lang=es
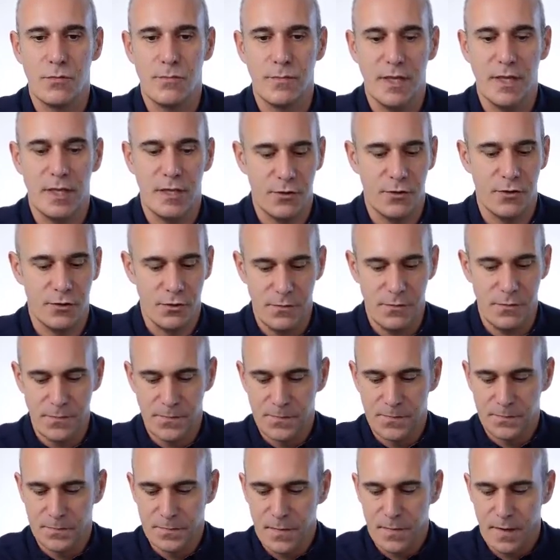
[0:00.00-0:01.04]
vídeo, ¿no?
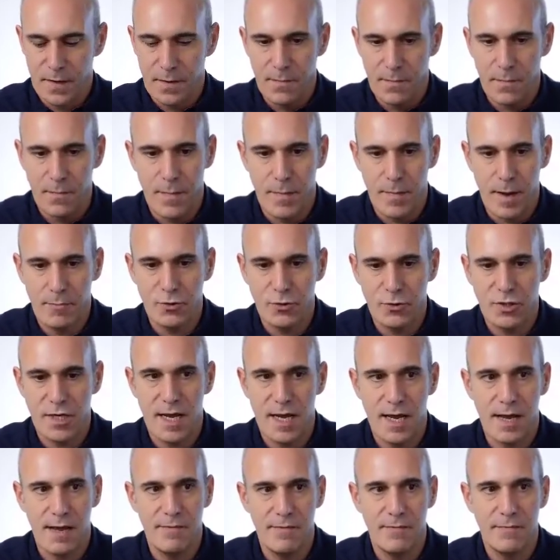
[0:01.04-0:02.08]
Vamos
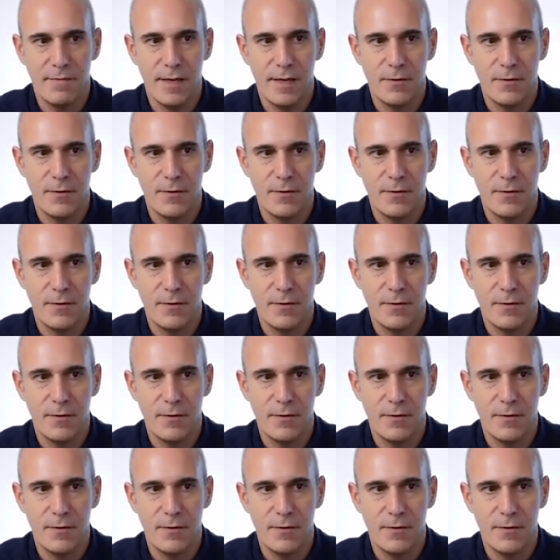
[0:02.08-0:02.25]
a ver